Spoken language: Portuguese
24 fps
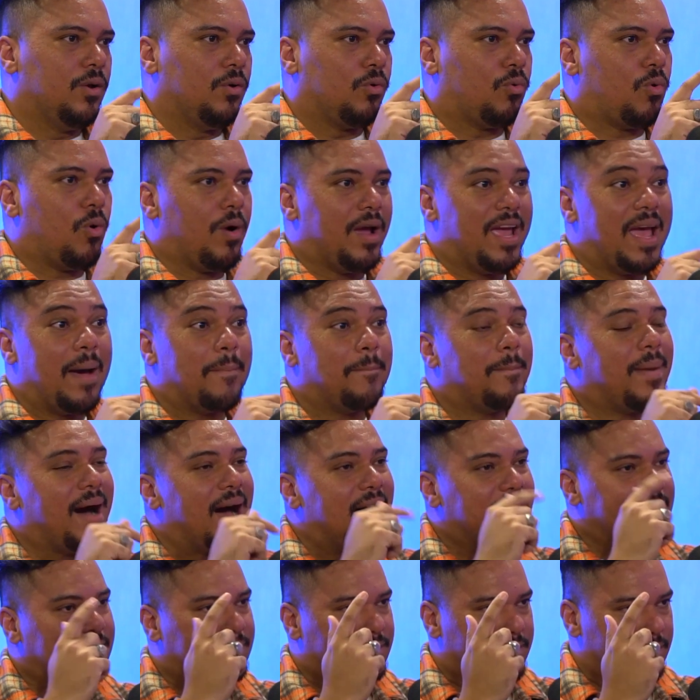qual é a
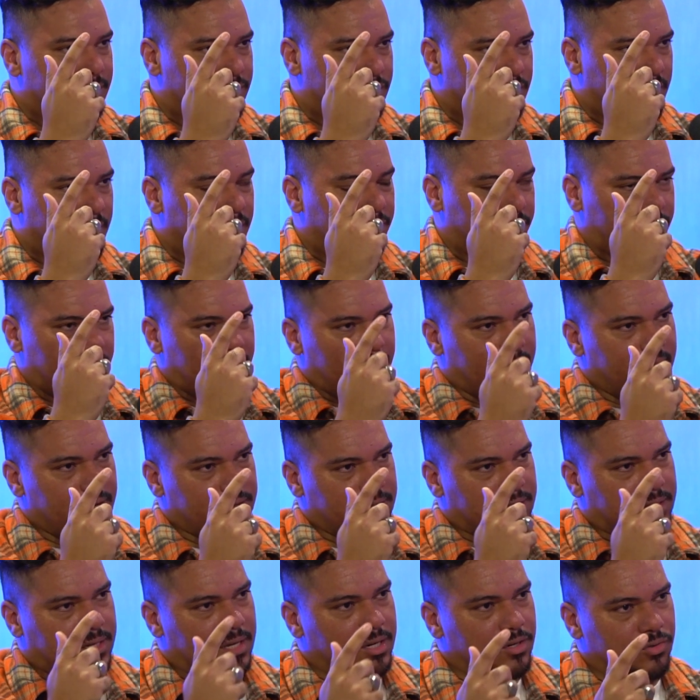base de referência
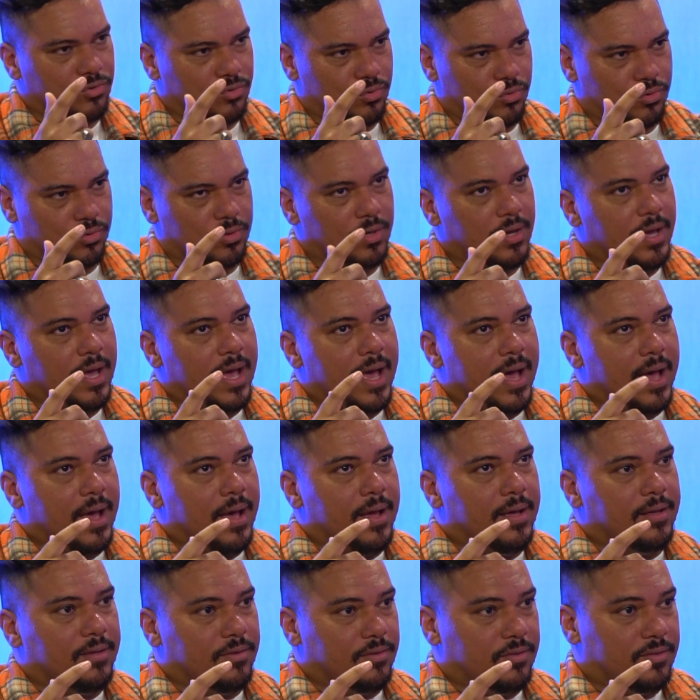que eles usam?
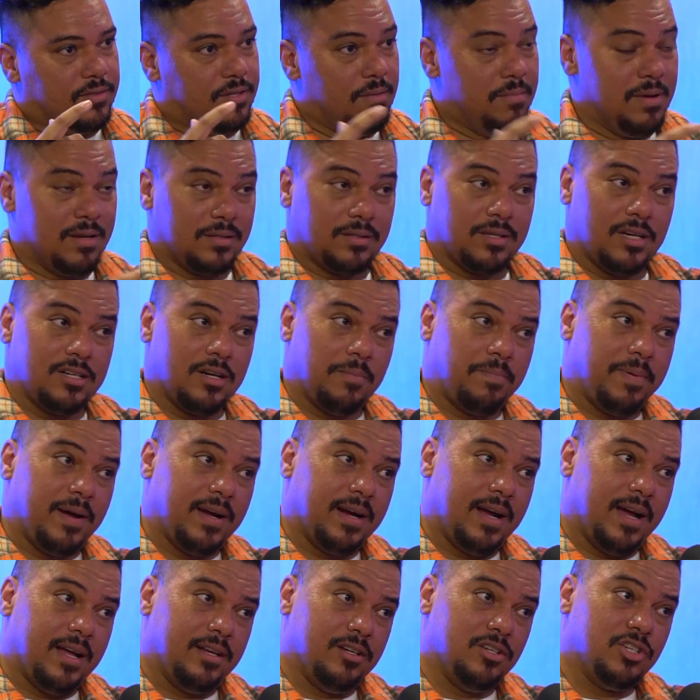Se mensagem
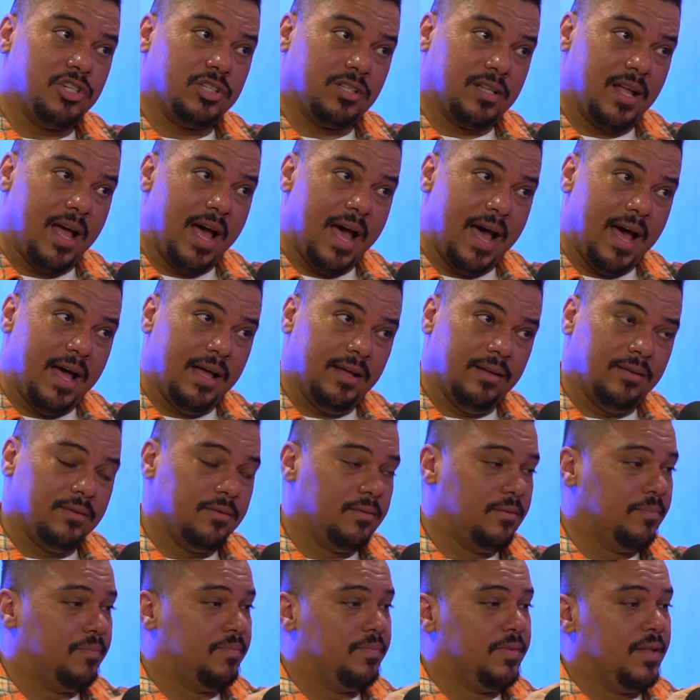apagada está,
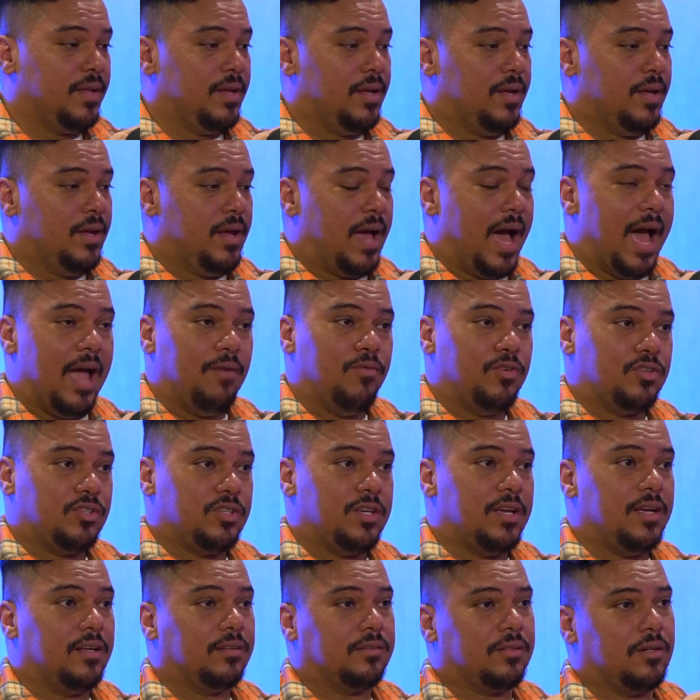Aí você
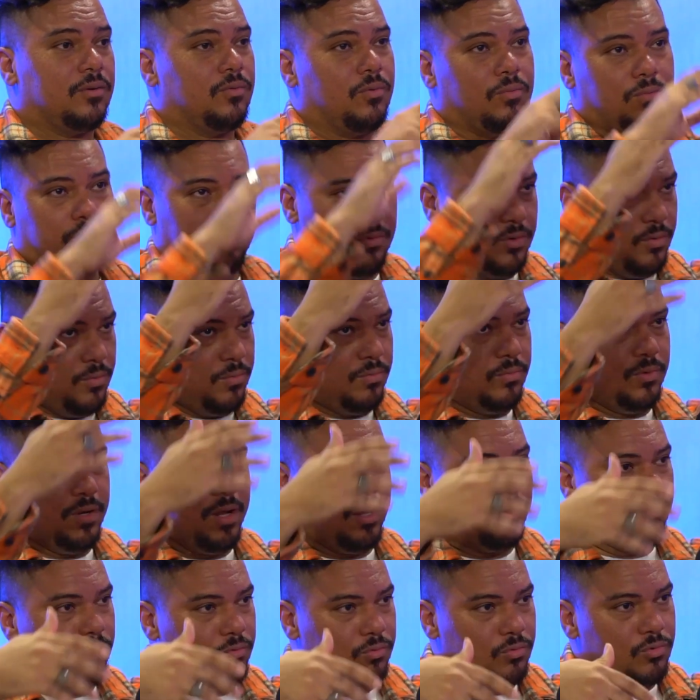entra no né,
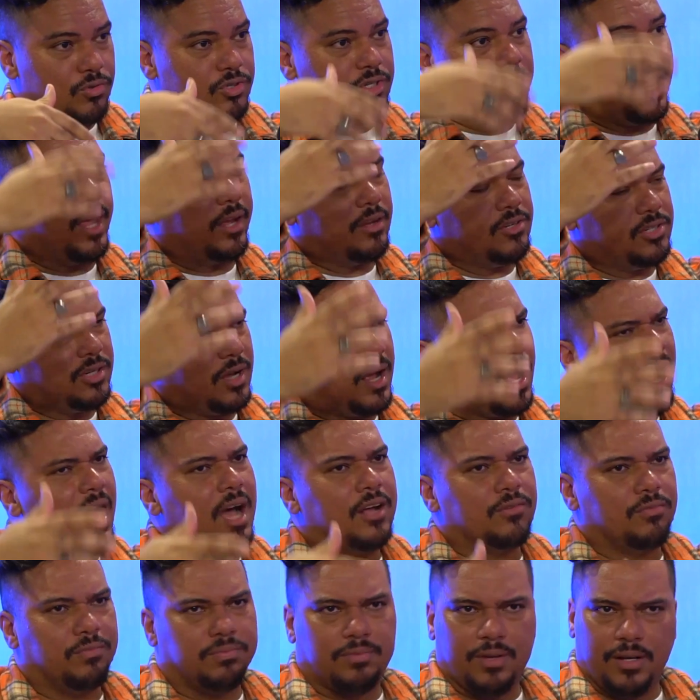cheque de
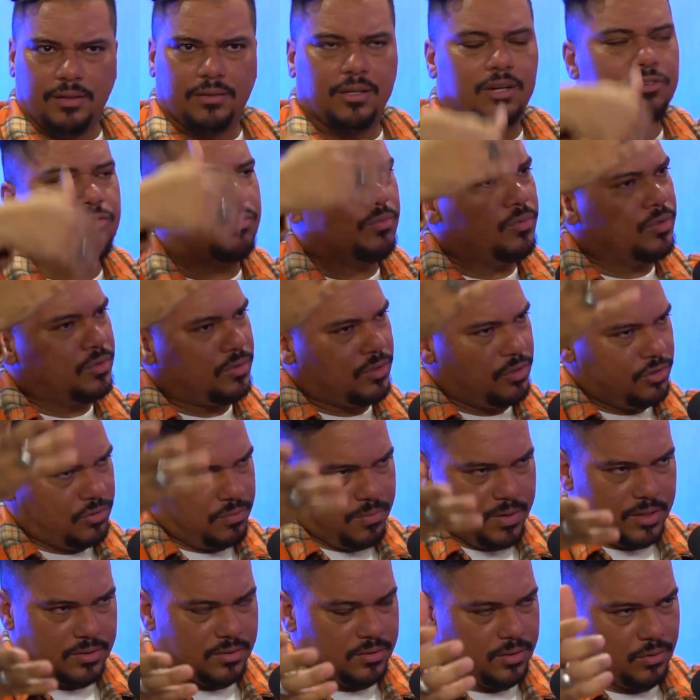rádio, tem entre as músicas
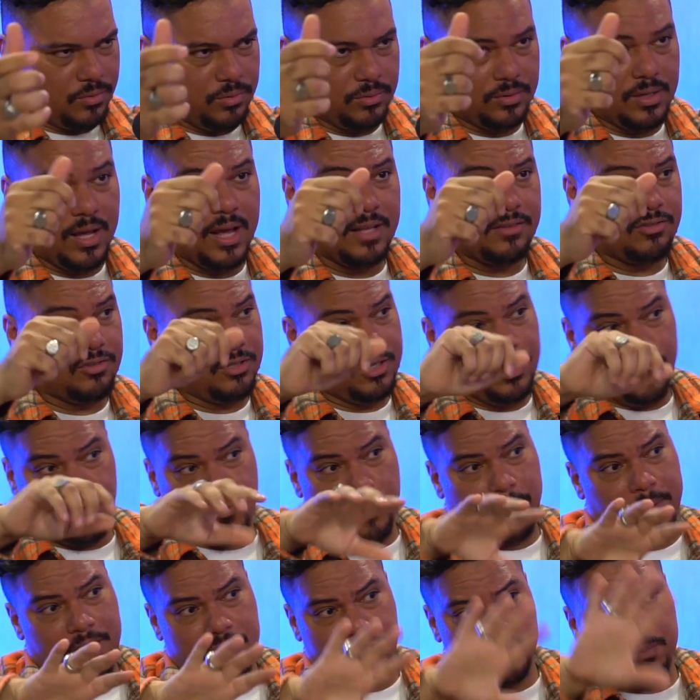mais executadas, e eu vou
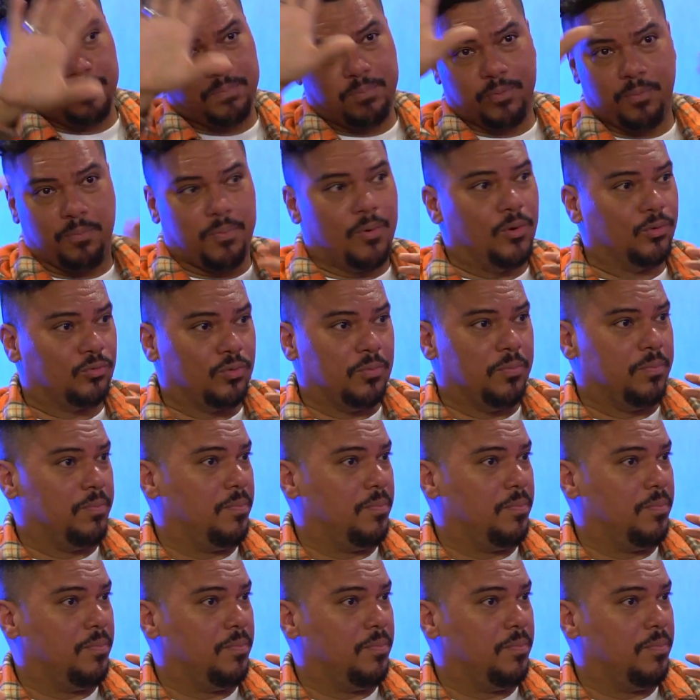partir para o ponto